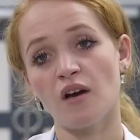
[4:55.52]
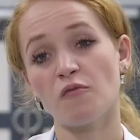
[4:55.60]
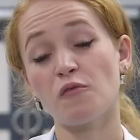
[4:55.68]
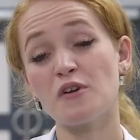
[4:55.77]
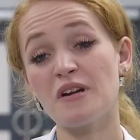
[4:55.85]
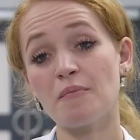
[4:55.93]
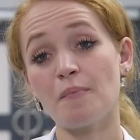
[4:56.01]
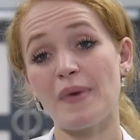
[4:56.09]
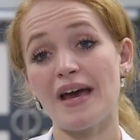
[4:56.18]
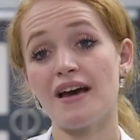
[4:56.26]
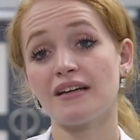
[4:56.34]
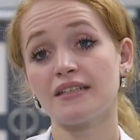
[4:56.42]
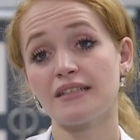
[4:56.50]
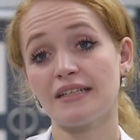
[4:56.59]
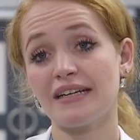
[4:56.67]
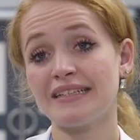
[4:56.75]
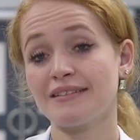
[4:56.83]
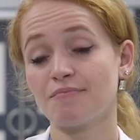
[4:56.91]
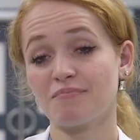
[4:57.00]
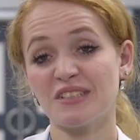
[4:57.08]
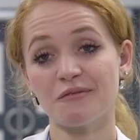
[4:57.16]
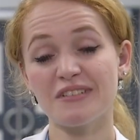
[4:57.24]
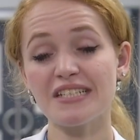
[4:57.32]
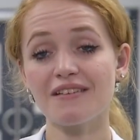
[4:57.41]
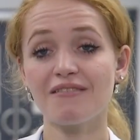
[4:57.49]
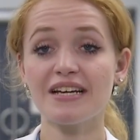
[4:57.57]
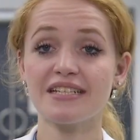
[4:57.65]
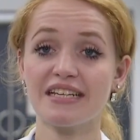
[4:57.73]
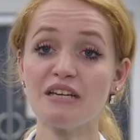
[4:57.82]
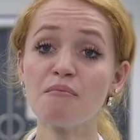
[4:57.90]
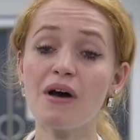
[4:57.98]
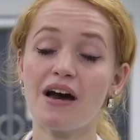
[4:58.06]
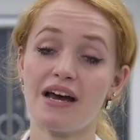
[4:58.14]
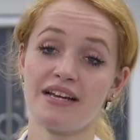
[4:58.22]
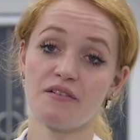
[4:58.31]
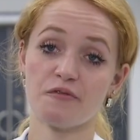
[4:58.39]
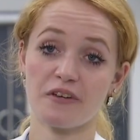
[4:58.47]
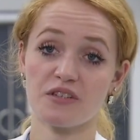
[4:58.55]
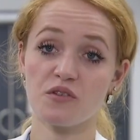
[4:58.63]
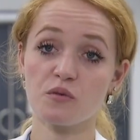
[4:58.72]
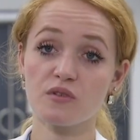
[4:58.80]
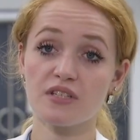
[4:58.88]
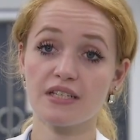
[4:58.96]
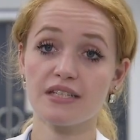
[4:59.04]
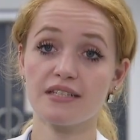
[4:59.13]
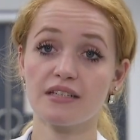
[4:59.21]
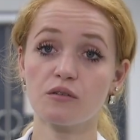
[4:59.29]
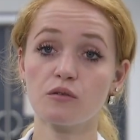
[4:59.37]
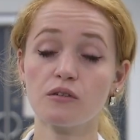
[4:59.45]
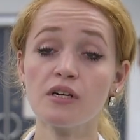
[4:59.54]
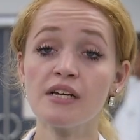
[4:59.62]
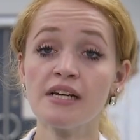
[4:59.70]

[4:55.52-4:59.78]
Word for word: Wunden bergen in gewisser Weise immer ein Infektionsrisiko,